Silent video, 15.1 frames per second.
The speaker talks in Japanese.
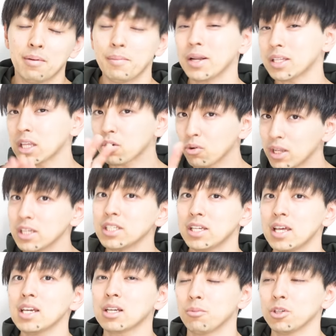まあ、全く同じじゃ
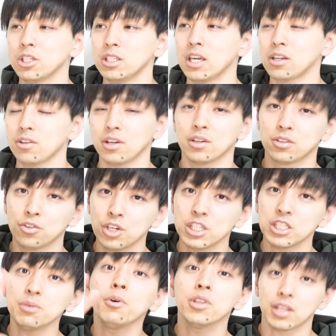ないかもしれないけど、
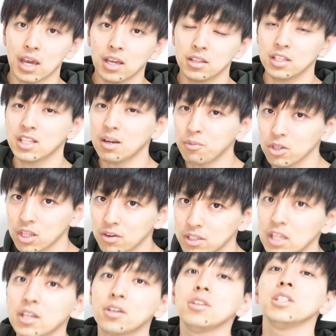類似問題似た問題は
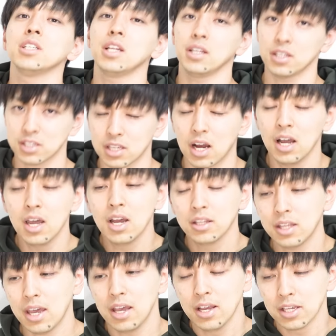出てくるじゃないですか。
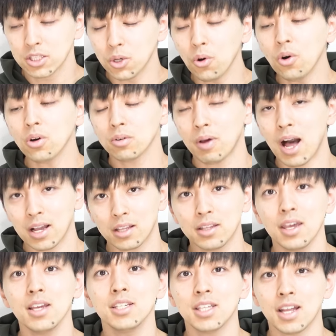で、そう発
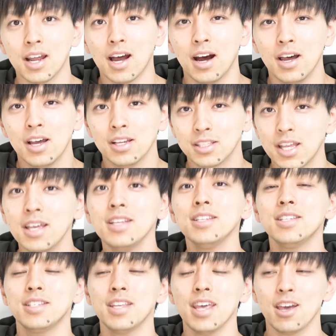見したら、先
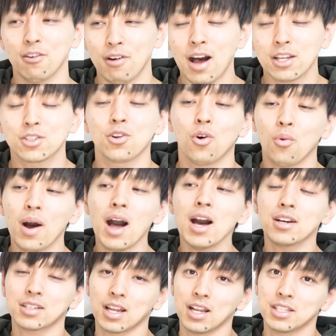生はその
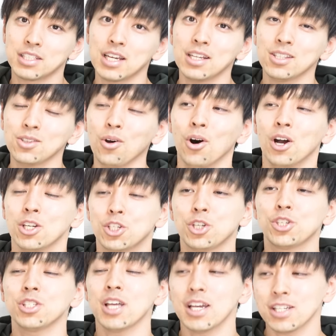ワークからちゃんと
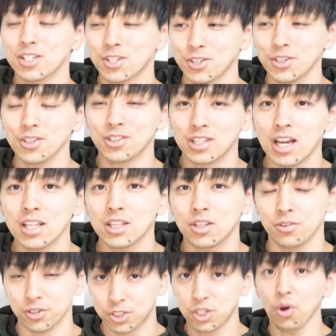出題するんだっ
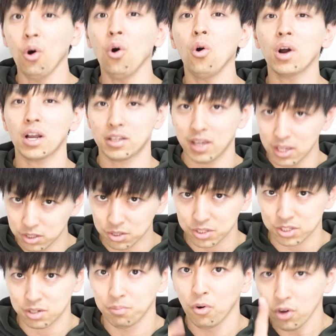ていう情報がゲット
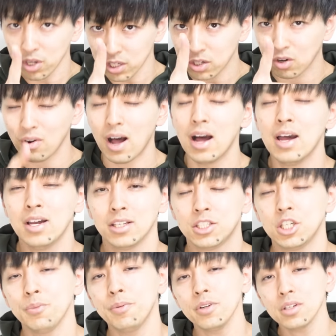する。もう一個は、
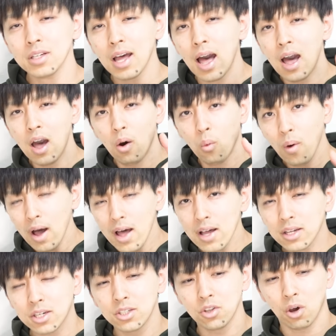自分が
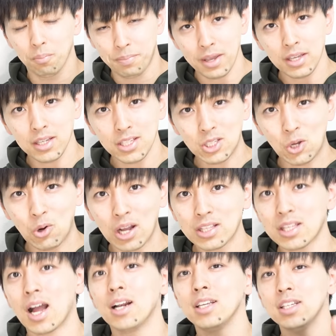ワークの勉強が
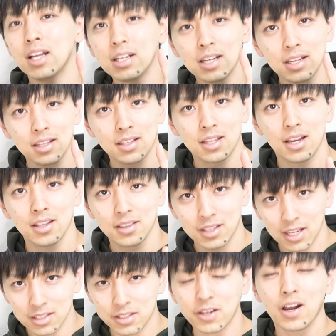足りなかったん
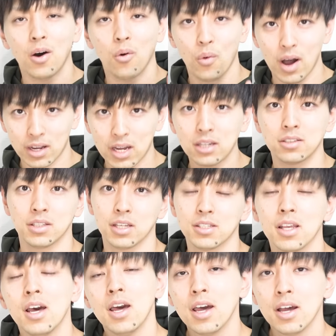だっていうのがわかるんで
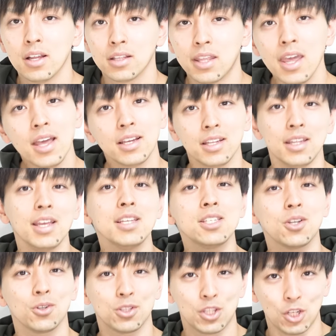す。定期
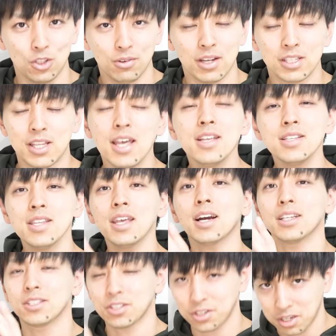テストっていうのは先生
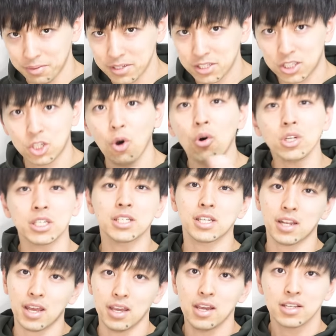が作ります。業者
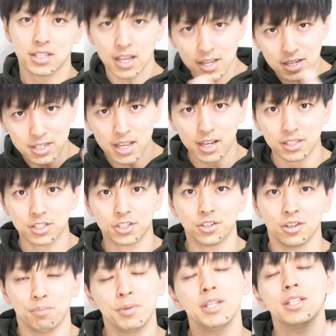じゃない。先生が作
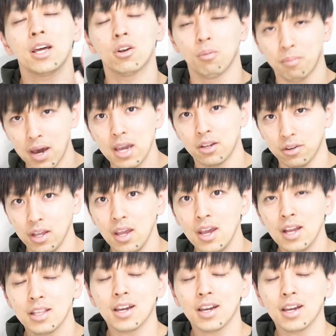る。みんなの前のね。